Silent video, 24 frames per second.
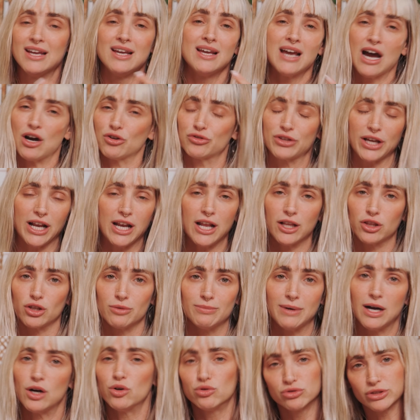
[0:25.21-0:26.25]
A ustedes les
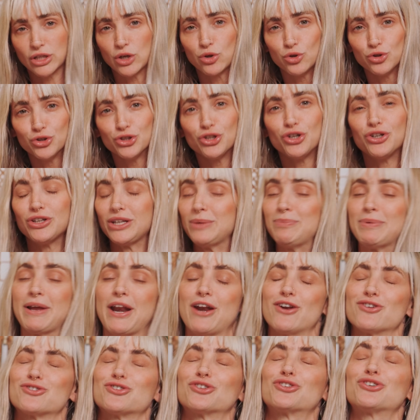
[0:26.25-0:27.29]
toma un segundo y para
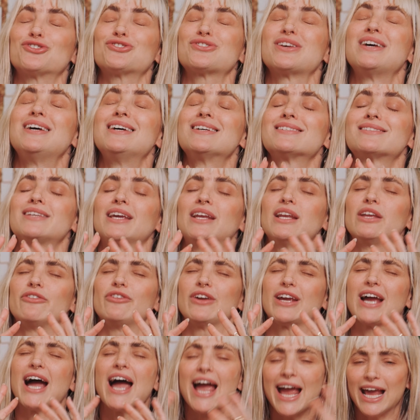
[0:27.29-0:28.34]
nosotros
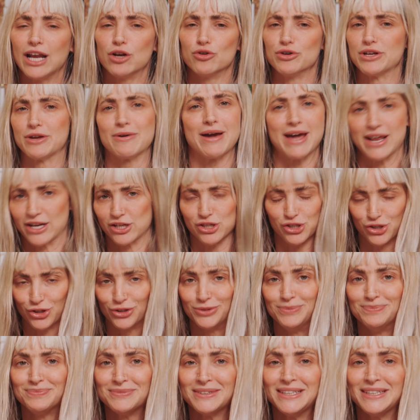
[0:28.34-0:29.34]
significa el universo.